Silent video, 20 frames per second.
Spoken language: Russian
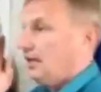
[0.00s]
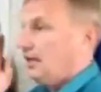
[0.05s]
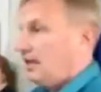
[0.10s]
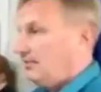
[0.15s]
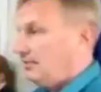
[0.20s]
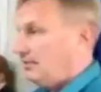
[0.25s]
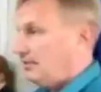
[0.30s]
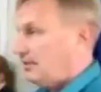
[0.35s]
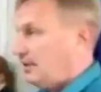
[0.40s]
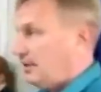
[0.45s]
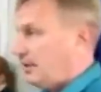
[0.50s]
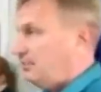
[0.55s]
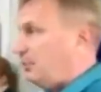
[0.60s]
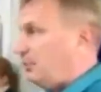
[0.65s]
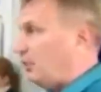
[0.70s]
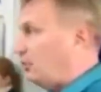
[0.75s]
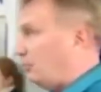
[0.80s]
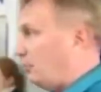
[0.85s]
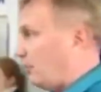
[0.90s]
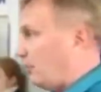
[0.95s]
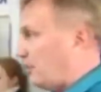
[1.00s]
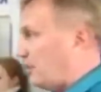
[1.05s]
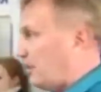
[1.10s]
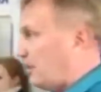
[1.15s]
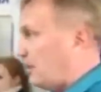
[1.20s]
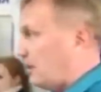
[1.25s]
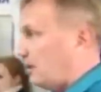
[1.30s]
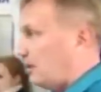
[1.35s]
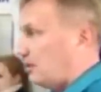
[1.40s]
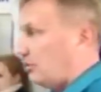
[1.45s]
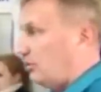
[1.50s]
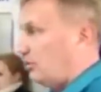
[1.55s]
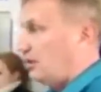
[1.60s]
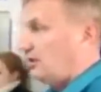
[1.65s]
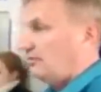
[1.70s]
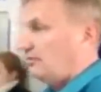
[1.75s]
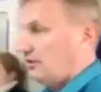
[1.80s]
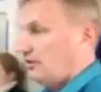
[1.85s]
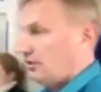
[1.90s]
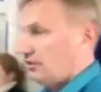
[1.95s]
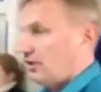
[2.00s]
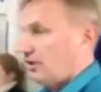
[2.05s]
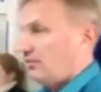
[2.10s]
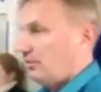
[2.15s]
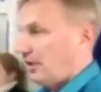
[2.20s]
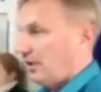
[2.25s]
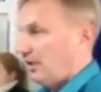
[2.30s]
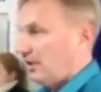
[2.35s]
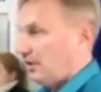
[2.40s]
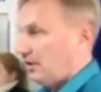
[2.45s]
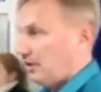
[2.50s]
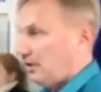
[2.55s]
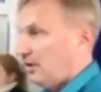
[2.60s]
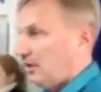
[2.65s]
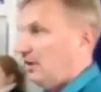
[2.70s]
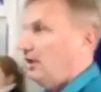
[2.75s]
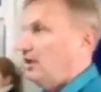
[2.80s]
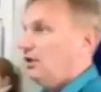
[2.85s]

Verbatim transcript: Я вас всех предупреждал, как только вы сюда приехали.